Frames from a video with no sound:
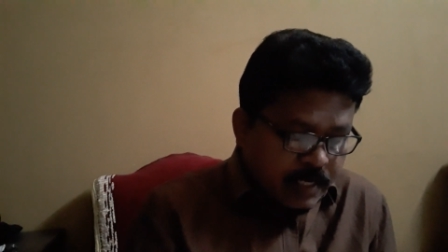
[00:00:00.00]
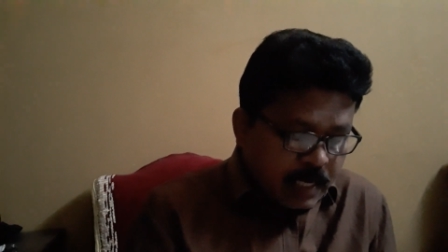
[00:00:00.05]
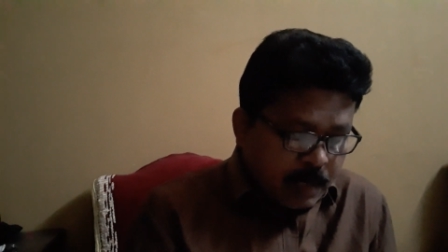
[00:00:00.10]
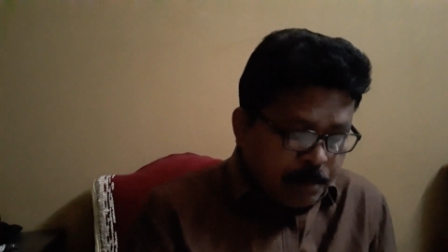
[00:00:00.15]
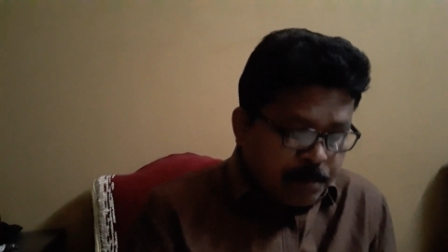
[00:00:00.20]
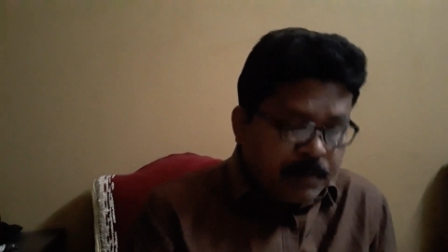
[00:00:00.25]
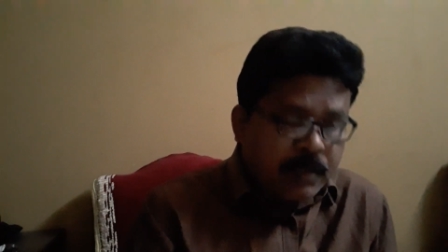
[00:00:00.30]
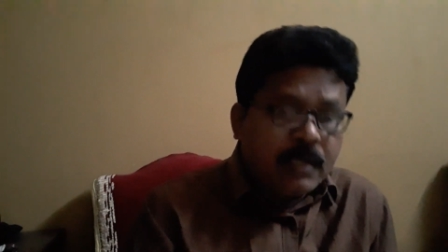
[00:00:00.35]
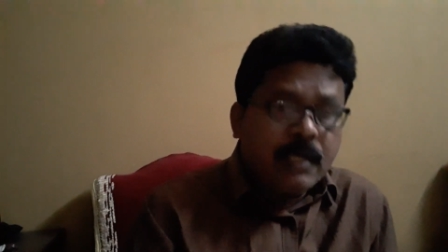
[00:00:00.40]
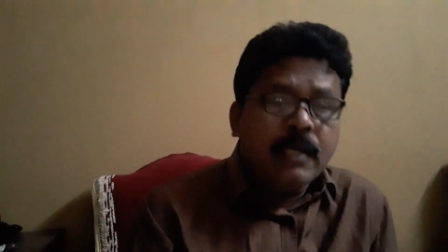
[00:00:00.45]

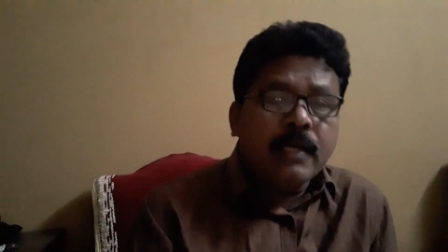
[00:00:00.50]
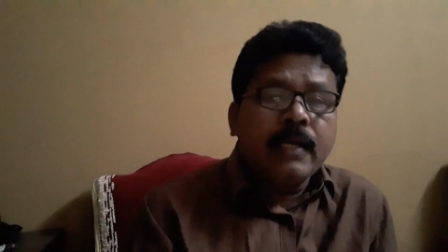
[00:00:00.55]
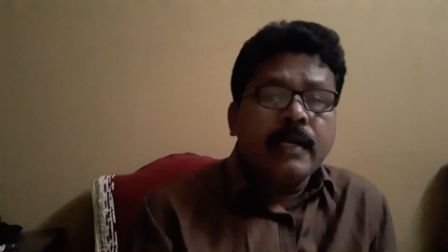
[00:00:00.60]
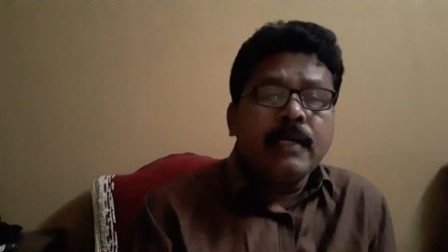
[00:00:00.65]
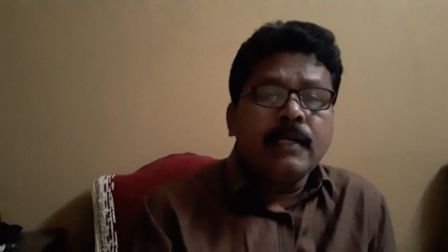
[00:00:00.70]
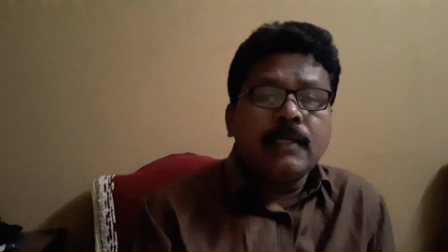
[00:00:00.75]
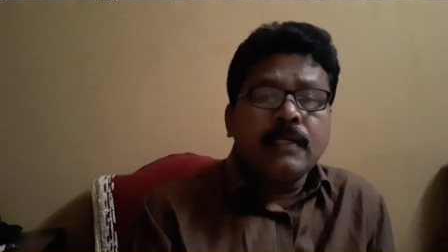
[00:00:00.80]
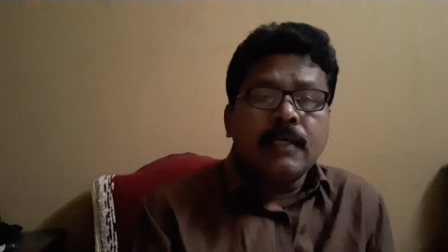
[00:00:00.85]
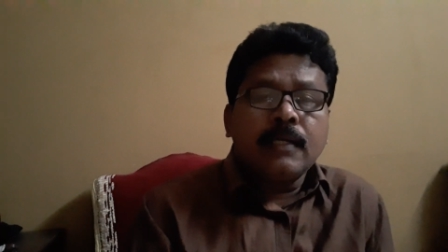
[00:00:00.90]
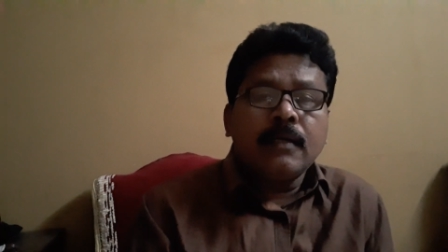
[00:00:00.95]
ఏపీ
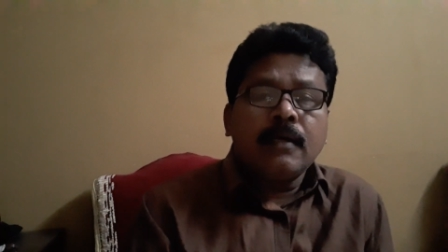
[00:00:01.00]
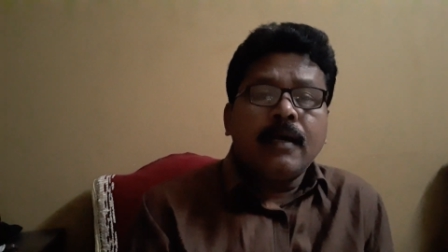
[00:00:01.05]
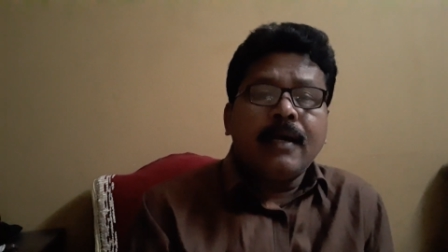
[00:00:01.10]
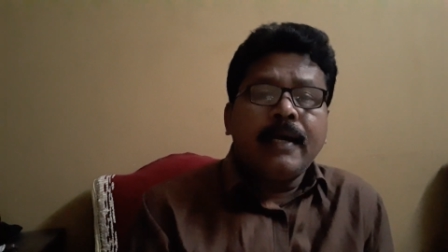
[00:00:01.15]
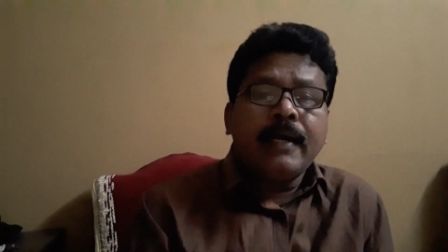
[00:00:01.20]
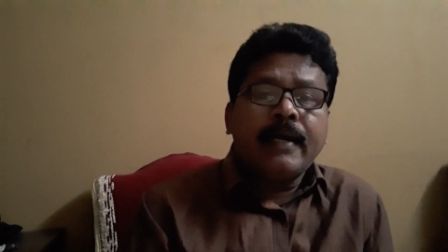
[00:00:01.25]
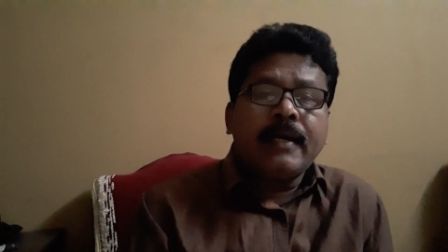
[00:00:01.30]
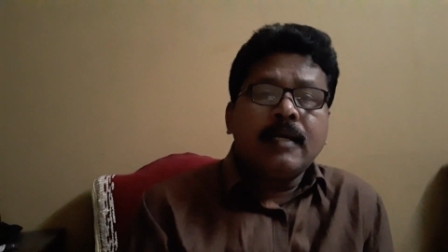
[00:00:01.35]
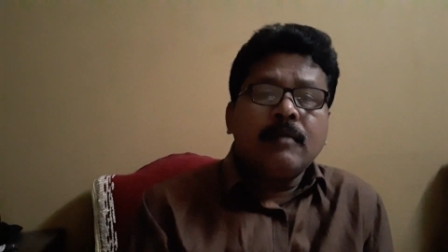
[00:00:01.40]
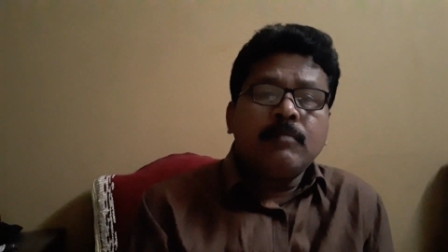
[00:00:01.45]
ఇంటర్
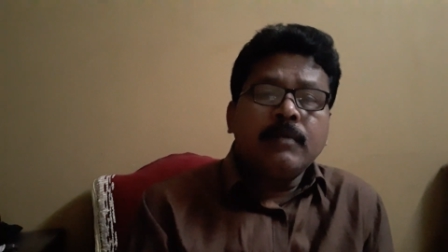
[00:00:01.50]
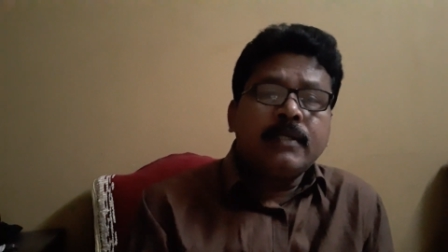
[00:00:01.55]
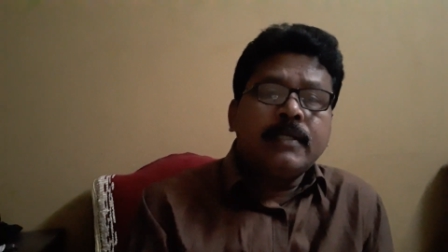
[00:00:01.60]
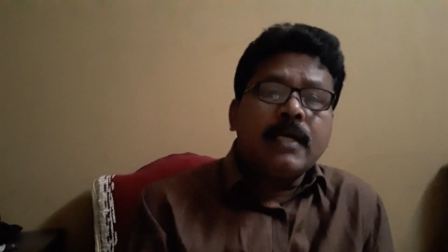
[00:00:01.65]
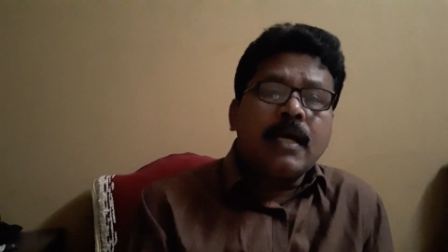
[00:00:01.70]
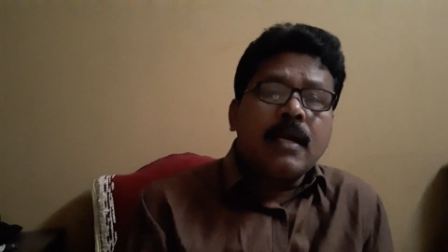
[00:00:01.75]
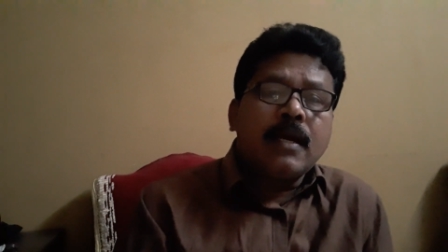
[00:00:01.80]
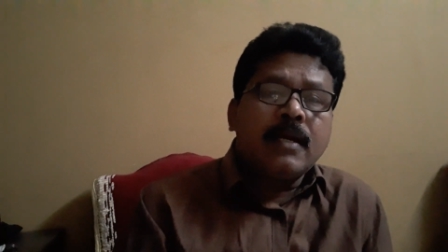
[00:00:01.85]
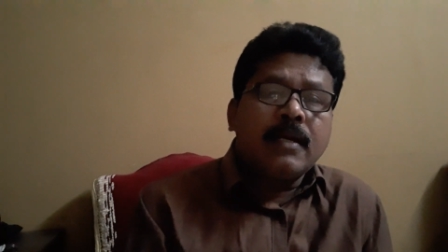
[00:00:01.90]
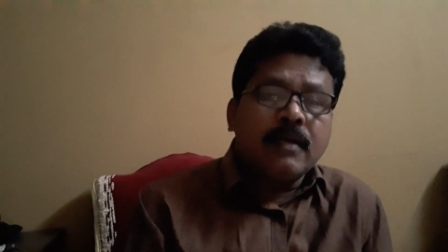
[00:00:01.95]
అకాడమిక్
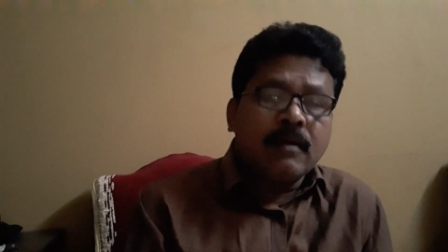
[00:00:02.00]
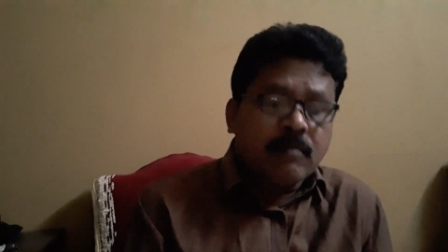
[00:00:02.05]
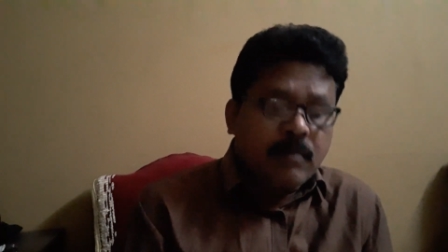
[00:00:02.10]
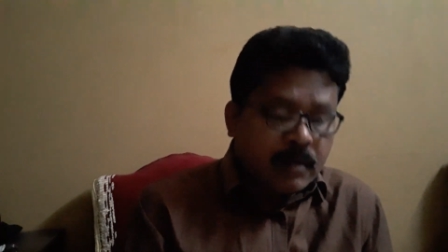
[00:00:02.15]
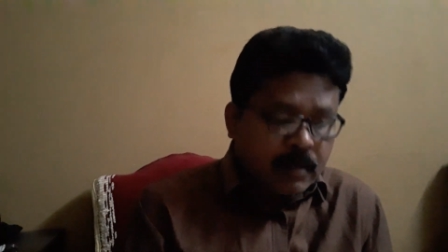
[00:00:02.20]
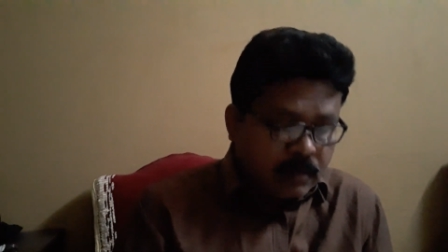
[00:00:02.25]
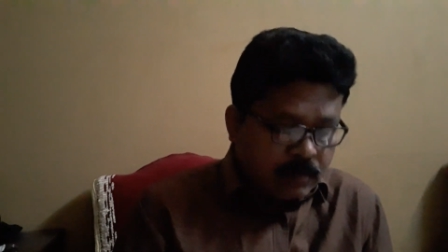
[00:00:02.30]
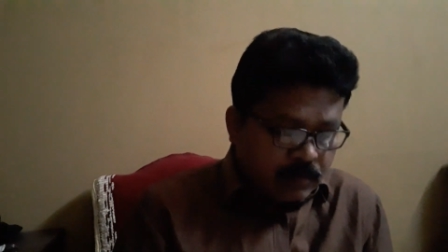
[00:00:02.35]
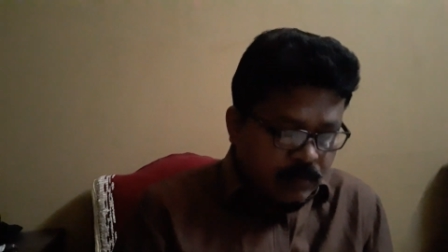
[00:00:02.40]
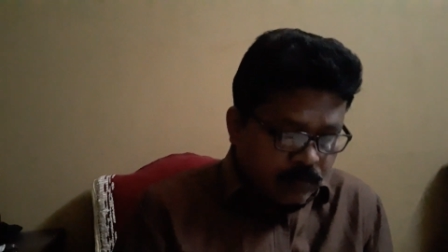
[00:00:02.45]
క్యాలెండర్
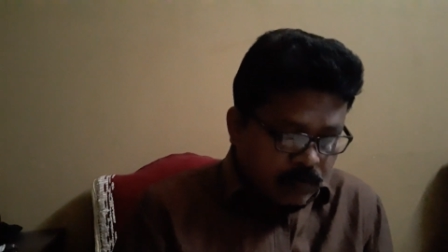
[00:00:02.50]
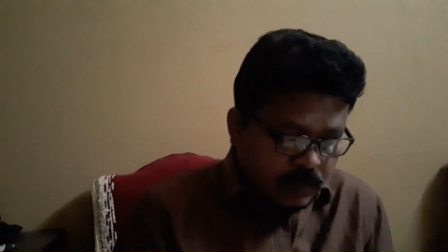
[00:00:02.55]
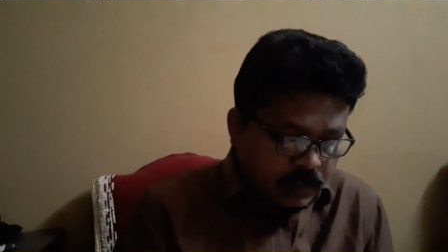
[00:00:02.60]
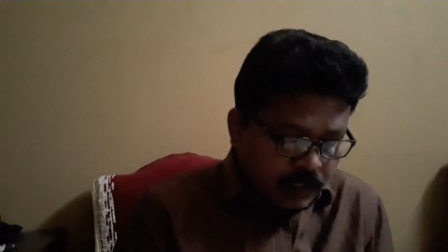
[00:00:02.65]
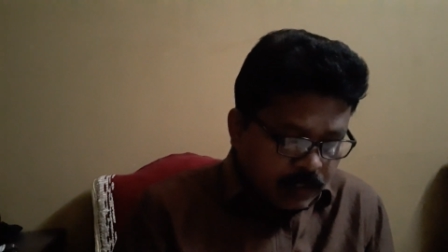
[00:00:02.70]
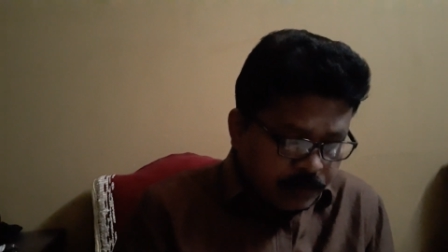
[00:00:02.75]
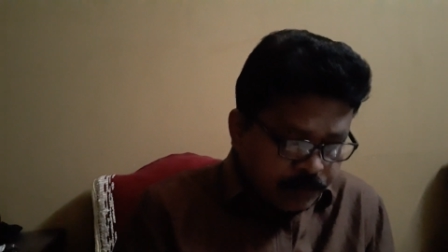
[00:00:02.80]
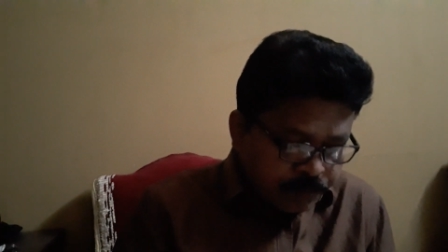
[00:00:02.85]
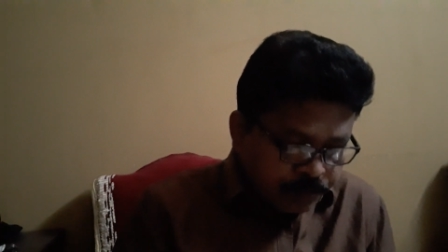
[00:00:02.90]
అనమాట ఓకే